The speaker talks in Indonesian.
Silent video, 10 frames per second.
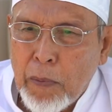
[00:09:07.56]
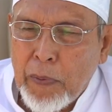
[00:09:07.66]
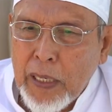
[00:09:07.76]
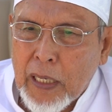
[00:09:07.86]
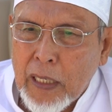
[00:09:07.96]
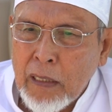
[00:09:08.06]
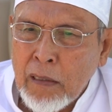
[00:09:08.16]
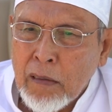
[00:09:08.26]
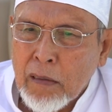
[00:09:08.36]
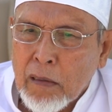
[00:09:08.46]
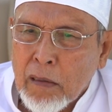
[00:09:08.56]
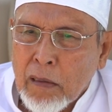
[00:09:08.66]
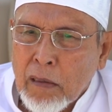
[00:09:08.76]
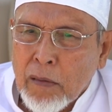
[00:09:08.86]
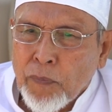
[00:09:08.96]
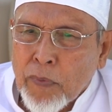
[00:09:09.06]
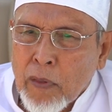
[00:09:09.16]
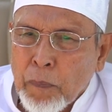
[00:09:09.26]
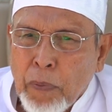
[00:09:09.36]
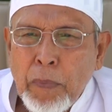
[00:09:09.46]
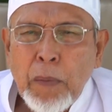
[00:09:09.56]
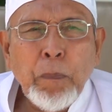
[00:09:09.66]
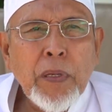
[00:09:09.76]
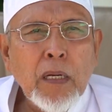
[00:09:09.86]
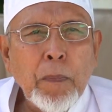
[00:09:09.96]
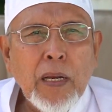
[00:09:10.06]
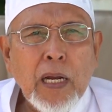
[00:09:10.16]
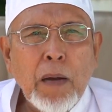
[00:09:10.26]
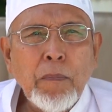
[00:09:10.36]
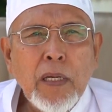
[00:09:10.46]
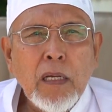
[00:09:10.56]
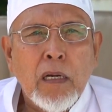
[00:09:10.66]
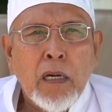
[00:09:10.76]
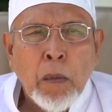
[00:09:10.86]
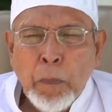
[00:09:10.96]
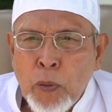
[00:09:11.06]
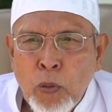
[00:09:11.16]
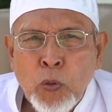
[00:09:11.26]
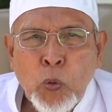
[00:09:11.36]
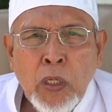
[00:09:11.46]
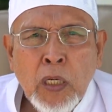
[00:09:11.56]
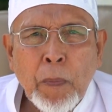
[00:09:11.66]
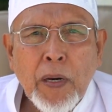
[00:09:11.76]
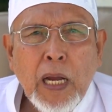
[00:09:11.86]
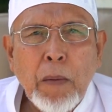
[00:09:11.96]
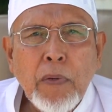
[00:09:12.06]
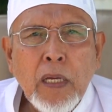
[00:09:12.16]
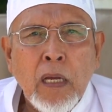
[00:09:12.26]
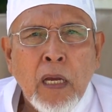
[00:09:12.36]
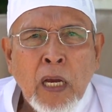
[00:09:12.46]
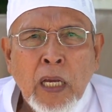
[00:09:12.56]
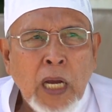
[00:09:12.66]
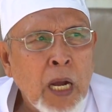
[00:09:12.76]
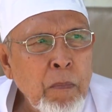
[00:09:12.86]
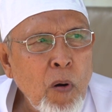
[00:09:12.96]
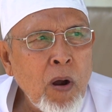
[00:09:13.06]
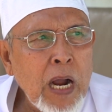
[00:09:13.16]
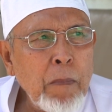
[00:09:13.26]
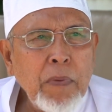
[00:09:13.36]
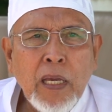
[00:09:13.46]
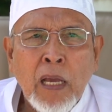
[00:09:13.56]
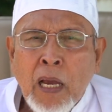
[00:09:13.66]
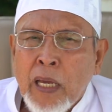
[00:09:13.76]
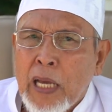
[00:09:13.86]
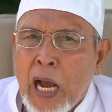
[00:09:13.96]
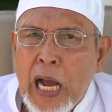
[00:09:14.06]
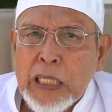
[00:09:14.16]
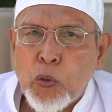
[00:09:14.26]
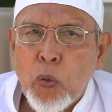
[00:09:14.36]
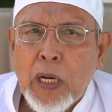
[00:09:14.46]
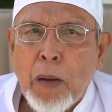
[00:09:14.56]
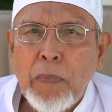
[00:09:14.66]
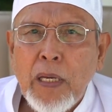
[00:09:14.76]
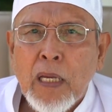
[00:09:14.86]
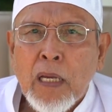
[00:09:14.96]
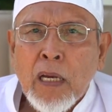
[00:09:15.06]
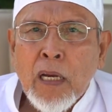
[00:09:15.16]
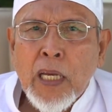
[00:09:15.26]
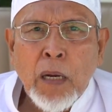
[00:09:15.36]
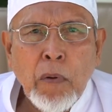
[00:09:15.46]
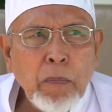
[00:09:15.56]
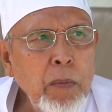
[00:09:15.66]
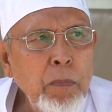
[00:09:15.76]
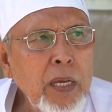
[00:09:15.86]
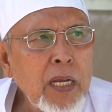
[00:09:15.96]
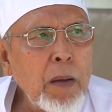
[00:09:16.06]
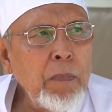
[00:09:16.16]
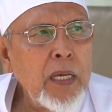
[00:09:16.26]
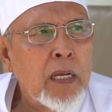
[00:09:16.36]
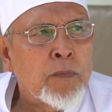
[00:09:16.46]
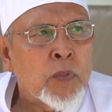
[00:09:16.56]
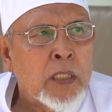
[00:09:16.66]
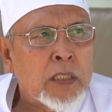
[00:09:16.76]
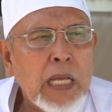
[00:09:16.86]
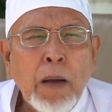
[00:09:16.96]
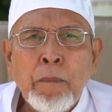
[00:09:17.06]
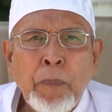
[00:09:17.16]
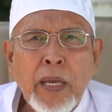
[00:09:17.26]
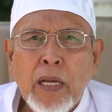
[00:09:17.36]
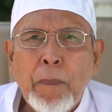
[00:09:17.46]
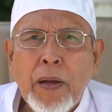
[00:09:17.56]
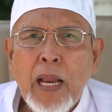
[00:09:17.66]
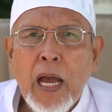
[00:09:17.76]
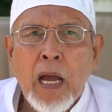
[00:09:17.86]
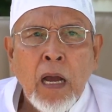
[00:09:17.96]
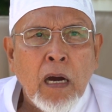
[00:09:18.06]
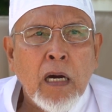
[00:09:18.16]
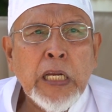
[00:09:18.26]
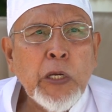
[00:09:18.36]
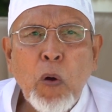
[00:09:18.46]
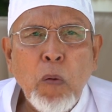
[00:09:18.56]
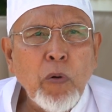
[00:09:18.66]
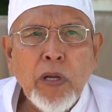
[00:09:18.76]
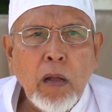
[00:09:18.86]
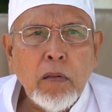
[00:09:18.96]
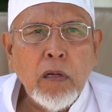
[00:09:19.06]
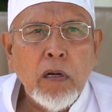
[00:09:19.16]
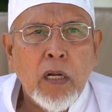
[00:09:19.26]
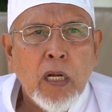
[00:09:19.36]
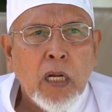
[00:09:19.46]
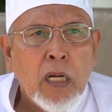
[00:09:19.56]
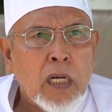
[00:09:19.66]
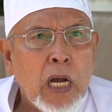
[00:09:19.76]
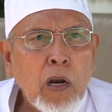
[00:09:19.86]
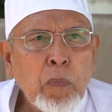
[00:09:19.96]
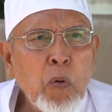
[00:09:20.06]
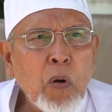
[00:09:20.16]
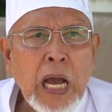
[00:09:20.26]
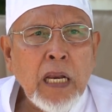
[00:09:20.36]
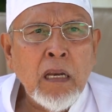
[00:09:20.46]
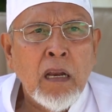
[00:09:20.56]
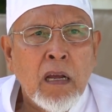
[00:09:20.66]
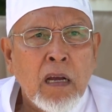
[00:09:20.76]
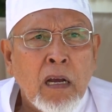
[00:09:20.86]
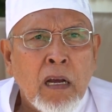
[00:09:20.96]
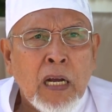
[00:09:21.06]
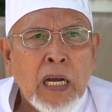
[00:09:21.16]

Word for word: telah memberikan pemimpin kepada kami, penuntun kepada kami, yang ngemong kami, yang ngasuh kami, yang membimbing kami sampai kepada ridhomu ya Allah. Kalau bukan